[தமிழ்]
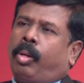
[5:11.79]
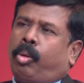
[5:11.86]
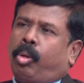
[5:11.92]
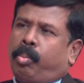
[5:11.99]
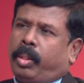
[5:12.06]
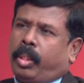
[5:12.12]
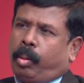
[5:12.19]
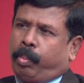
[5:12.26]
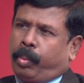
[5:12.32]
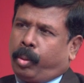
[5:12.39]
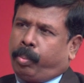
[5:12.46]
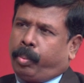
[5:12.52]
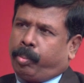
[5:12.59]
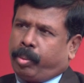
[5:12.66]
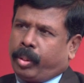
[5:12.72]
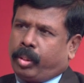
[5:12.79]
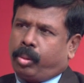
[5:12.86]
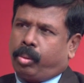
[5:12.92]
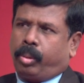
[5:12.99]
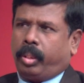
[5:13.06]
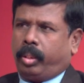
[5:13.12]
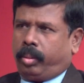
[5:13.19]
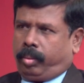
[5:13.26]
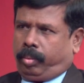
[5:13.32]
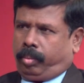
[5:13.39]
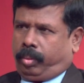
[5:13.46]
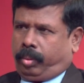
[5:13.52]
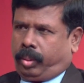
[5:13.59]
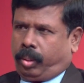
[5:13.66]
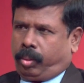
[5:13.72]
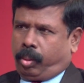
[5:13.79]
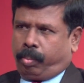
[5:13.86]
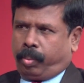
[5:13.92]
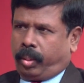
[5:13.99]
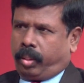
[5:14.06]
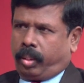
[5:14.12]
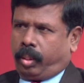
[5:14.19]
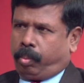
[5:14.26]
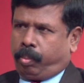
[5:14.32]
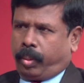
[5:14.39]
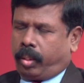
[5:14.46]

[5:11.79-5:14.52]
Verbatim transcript: குடும்பத்தில் பொறுப்பு பெற்றோர்கள் தங்களுடைய பிள்ளைகளுக்கு